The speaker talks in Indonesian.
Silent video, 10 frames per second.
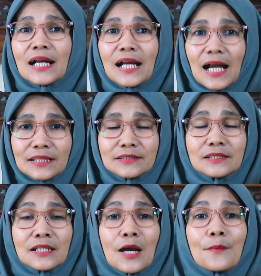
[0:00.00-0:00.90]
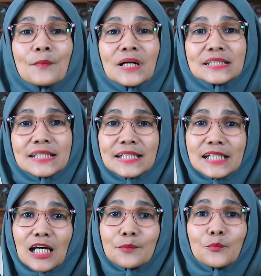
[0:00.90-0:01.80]
akan
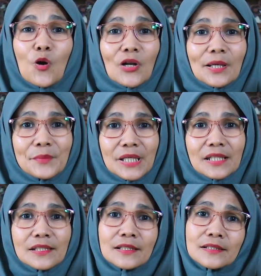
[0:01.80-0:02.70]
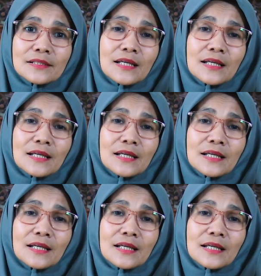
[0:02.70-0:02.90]
menjadikan polemik